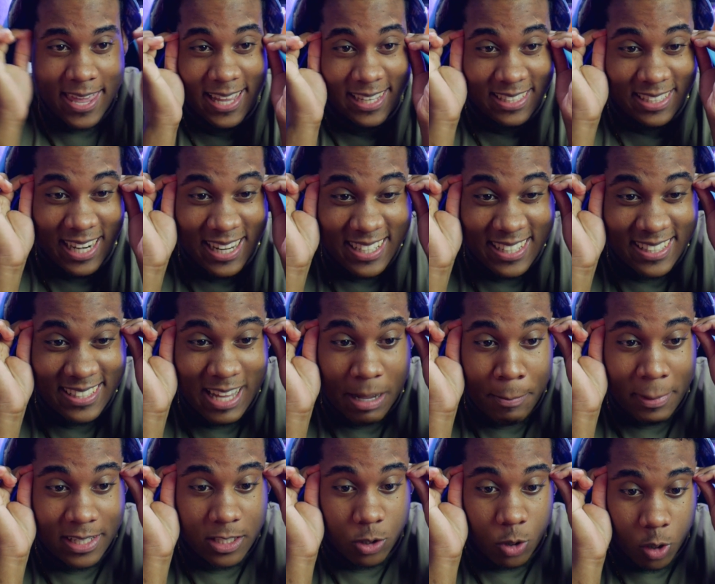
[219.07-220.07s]
y el Sledge está
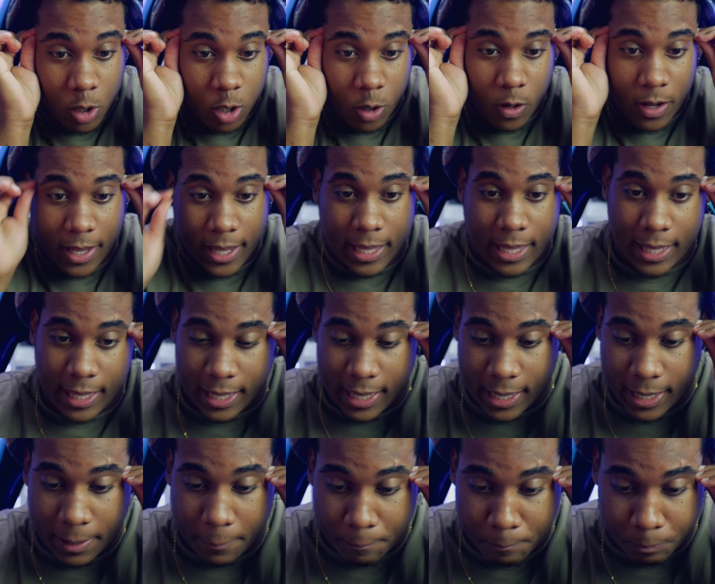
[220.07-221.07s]
más sordo que, que,
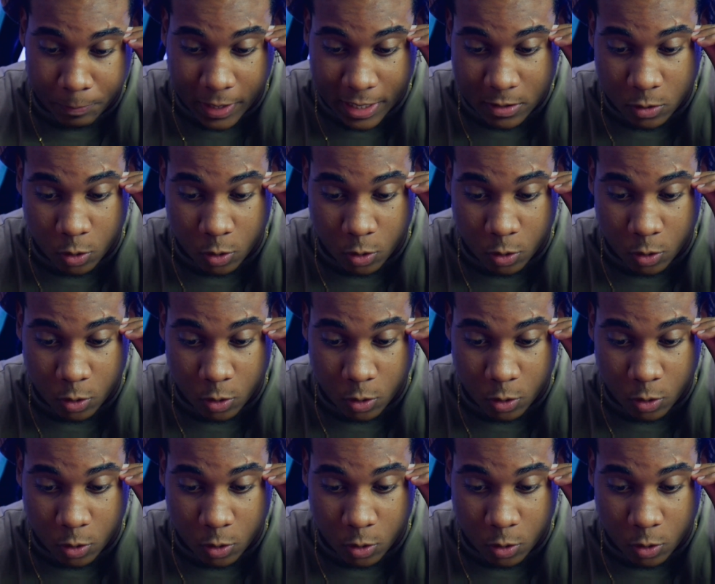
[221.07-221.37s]
que,